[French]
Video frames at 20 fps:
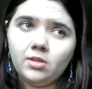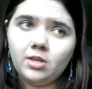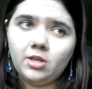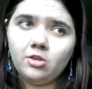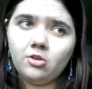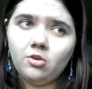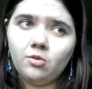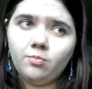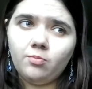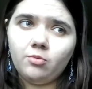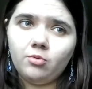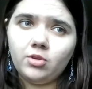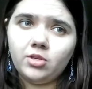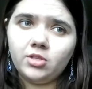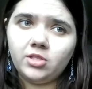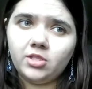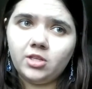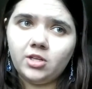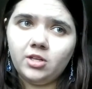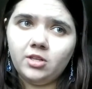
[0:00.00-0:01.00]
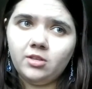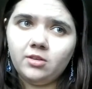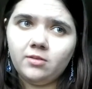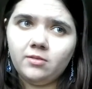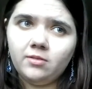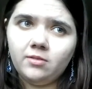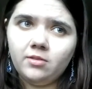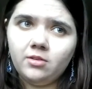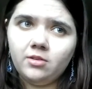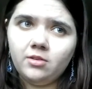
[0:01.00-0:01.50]
D'ailleurs pour les scans,
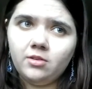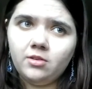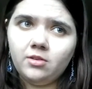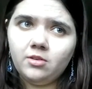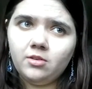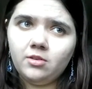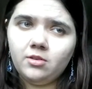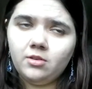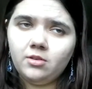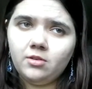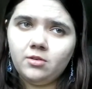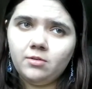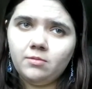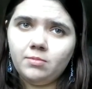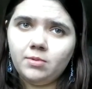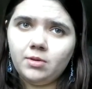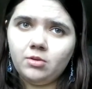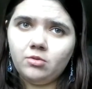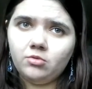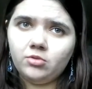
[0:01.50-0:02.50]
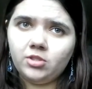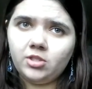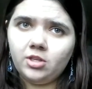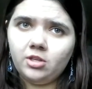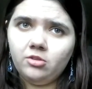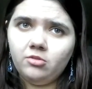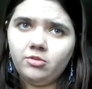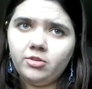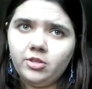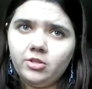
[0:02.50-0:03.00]
bah, le
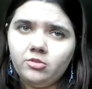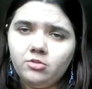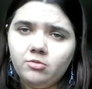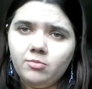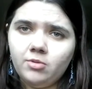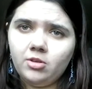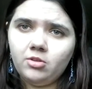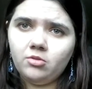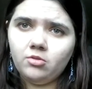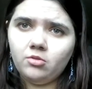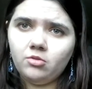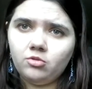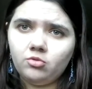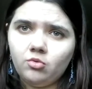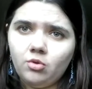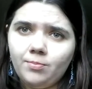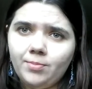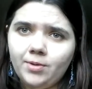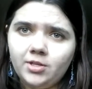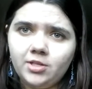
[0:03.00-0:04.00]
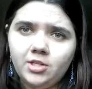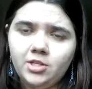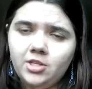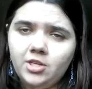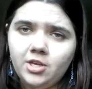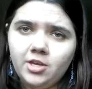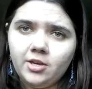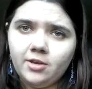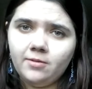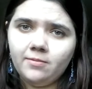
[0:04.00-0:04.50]
scan de cette semaine, euh, je crois pas qu'il
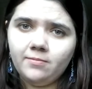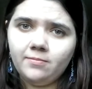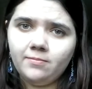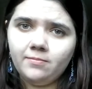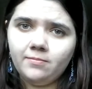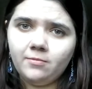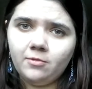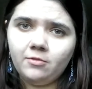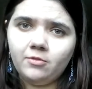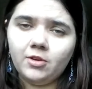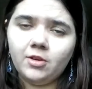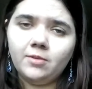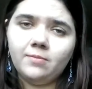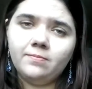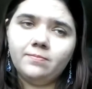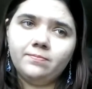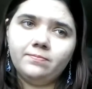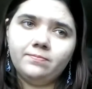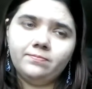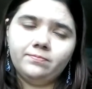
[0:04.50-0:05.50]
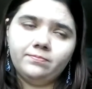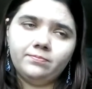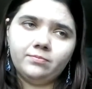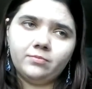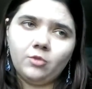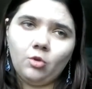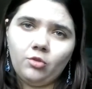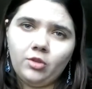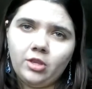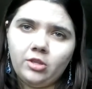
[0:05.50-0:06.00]
y ait. Hein. Enfin,
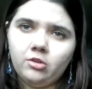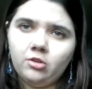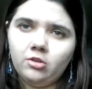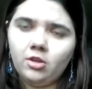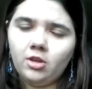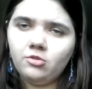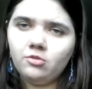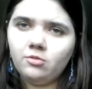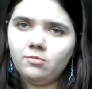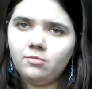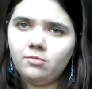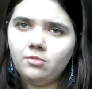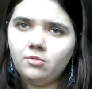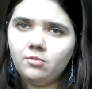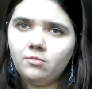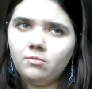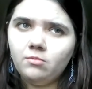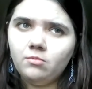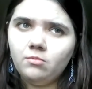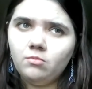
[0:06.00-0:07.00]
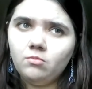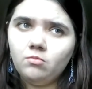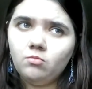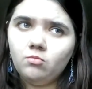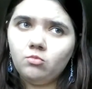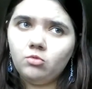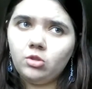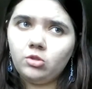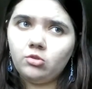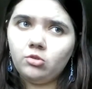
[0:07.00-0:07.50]
on attendra, demain.
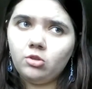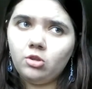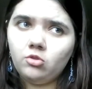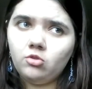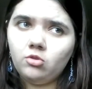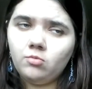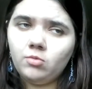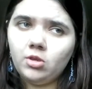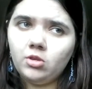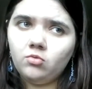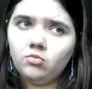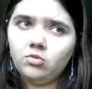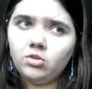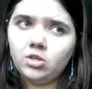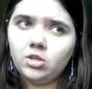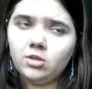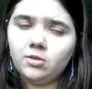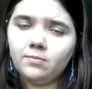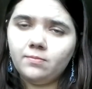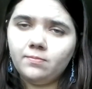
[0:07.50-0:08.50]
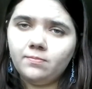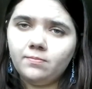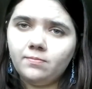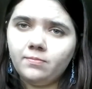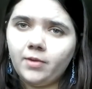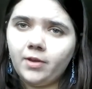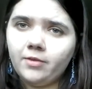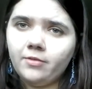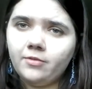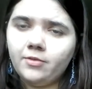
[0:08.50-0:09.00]
on attendra demain, écoutez.
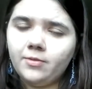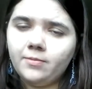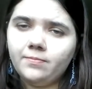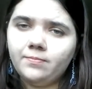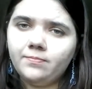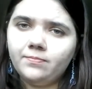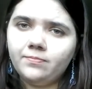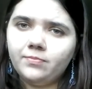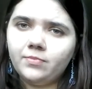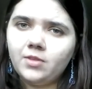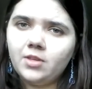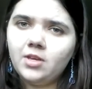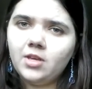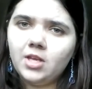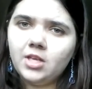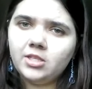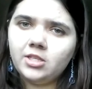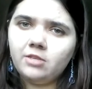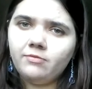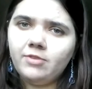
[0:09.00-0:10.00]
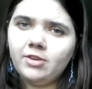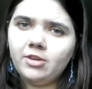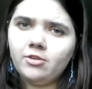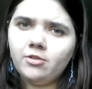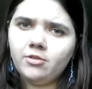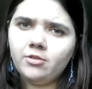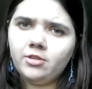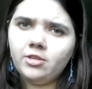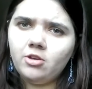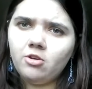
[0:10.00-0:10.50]
Bref. Cette
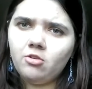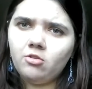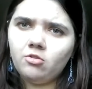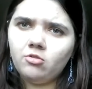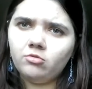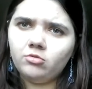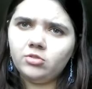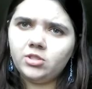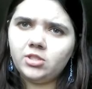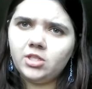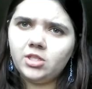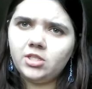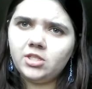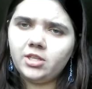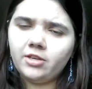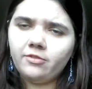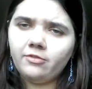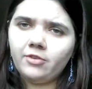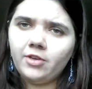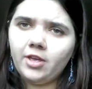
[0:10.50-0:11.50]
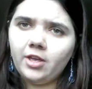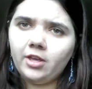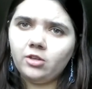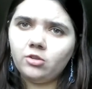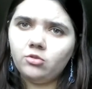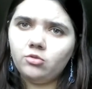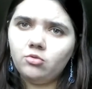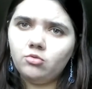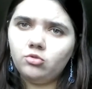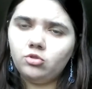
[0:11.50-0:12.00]
vidéo consiste à faire
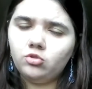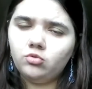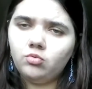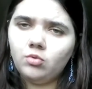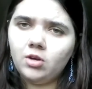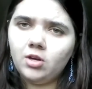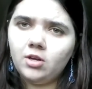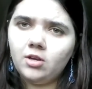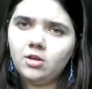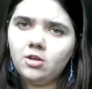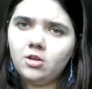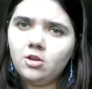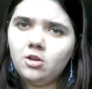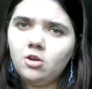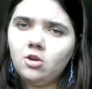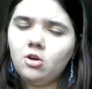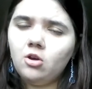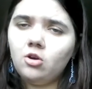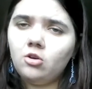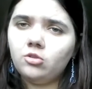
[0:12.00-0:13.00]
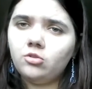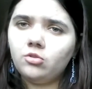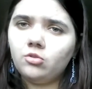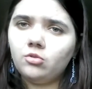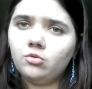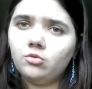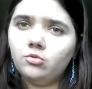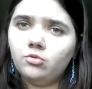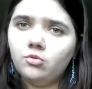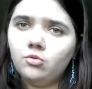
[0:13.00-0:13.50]
deux choix
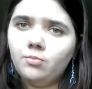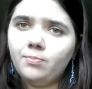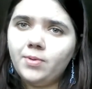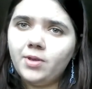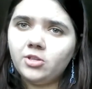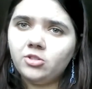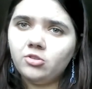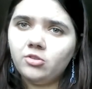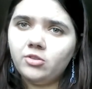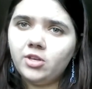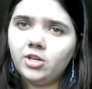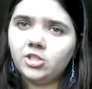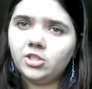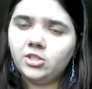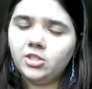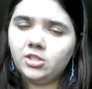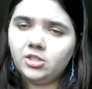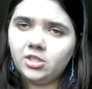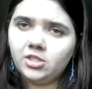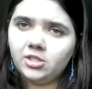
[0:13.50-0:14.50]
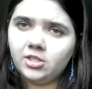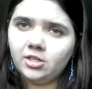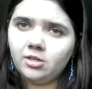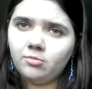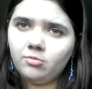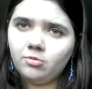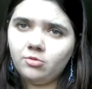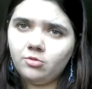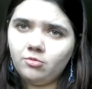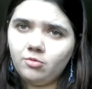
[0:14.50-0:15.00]
entre deux personnages
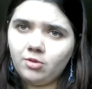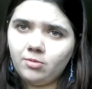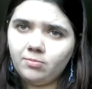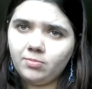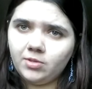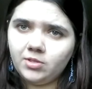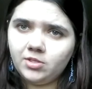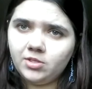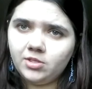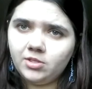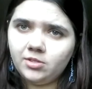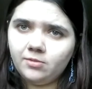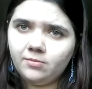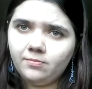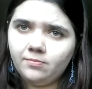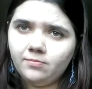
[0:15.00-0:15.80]
détestables de One Piece